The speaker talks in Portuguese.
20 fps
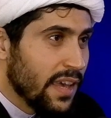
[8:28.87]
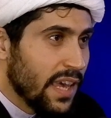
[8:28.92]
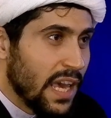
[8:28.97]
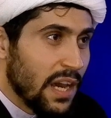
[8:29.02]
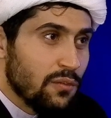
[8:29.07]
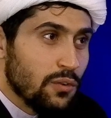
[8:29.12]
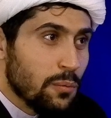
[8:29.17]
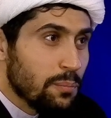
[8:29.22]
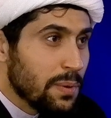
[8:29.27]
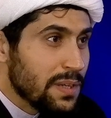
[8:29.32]

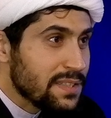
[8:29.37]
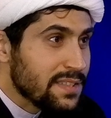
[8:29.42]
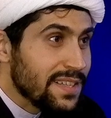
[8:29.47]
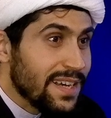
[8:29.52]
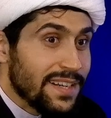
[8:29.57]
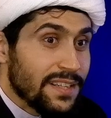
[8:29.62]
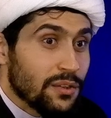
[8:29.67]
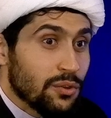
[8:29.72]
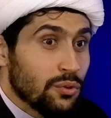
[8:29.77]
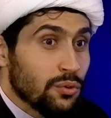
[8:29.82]
eu vou
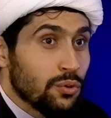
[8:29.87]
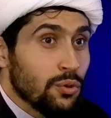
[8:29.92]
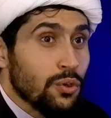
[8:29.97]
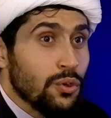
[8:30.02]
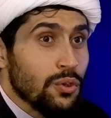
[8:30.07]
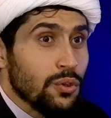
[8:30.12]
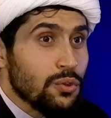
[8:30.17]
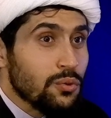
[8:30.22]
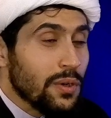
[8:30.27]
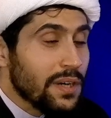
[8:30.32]
passar
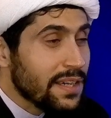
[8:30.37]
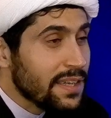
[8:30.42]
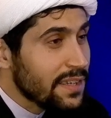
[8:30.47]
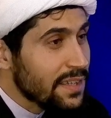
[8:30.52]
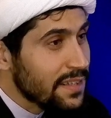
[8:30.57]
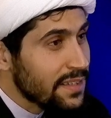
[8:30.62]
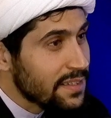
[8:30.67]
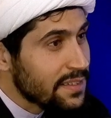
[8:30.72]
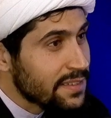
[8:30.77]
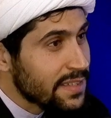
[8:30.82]
todo
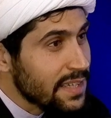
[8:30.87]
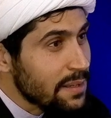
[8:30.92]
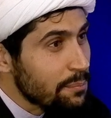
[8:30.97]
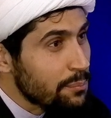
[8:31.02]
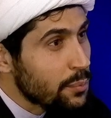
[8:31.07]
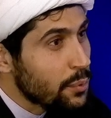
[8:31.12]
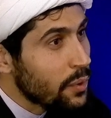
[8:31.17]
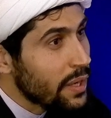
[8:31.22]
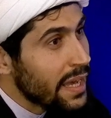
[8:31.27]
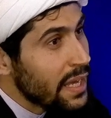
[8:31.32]
aquele
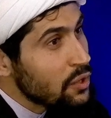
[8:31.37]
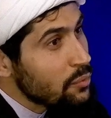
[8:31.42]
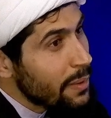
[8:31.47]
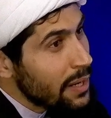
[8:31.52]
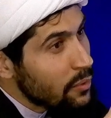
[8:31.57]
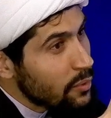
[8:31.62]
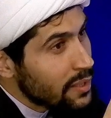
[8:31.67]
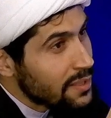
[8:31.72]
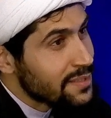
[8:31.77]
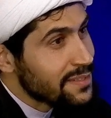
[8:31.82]
tempo em
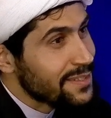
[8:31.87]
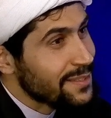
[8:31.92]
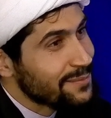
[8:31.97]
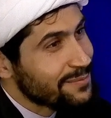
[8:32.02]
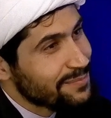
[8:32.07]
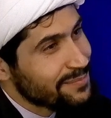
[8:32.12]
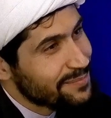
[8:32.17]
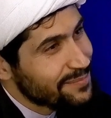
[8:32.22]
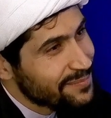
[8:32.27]
uma oração.